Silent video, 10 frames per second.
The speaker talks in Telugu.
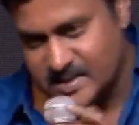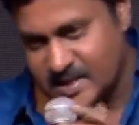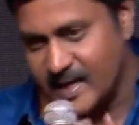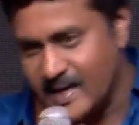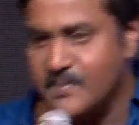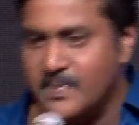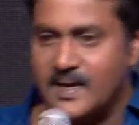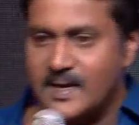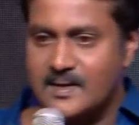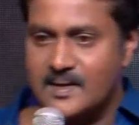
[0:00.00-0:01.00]
చాలా
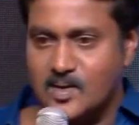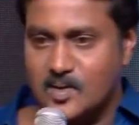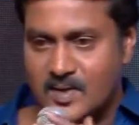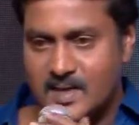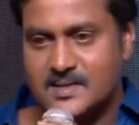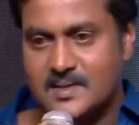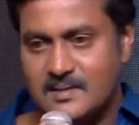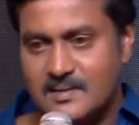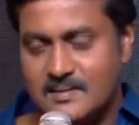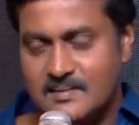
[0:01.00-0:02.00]
బాగా నన్ను లొకేషన్లో